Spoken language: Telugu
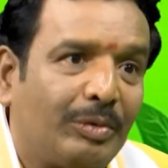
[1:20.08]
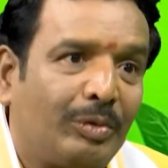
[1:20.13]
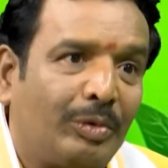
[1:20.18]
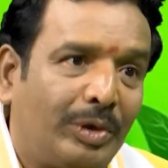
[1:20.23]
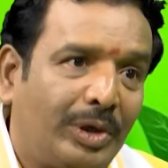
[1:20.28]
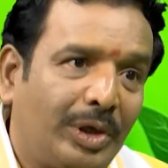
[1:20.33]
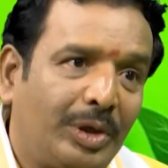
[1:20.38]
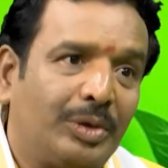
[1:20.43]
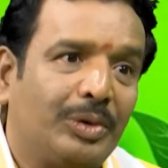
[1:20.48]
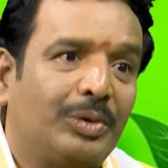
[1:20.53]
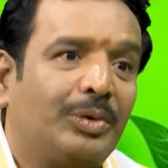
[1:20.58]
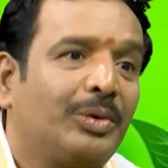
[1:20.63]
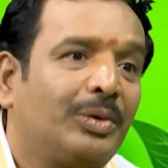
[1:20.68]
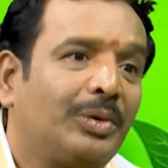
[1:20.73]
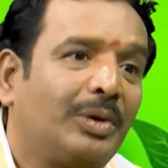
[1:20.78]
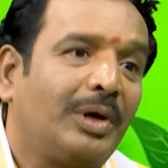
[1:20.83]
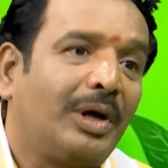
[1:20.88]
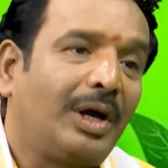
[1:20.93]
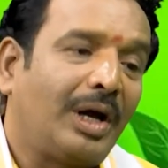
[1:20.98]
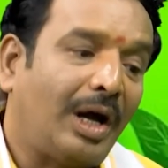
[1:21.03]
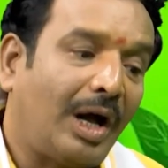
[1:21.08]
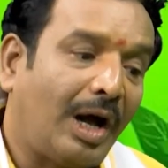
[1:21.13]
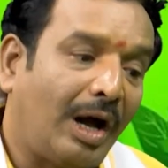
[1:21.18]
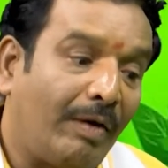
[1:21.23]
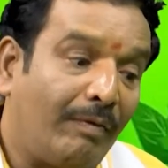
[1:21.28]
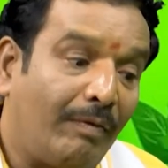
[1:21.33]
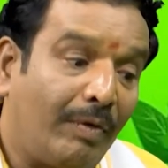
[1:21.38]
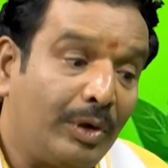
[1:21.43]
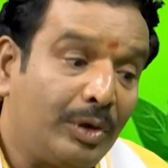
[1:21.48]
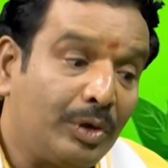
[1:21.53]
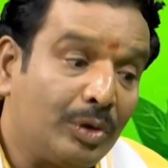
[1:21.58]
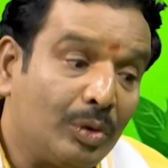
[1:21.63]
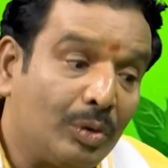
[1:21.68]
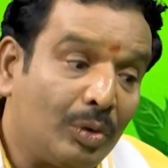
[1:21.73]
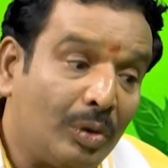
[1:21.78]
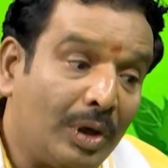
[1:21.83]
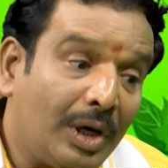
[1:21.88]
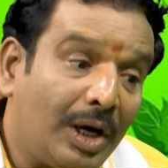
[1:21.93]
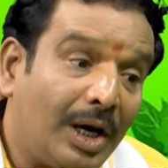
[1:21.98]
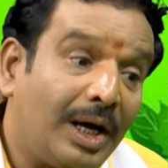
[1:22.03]
ఉంటాయో
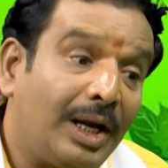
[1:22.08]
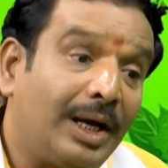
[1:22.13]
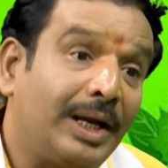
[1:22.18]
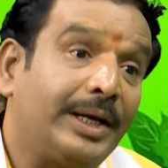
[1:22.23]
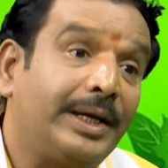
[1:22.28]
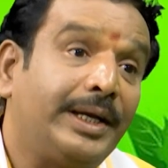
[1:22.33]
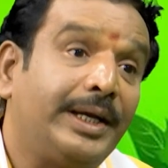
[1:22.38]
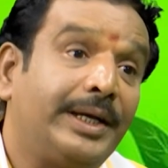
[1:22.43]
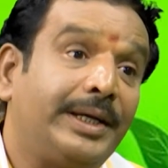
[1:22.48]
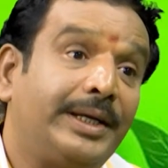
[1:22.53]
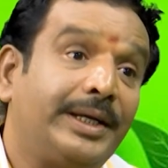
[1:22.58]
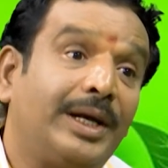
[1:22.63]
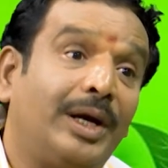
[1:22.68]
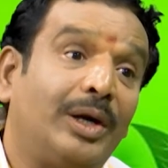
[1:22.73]
అవయోగాలనేటి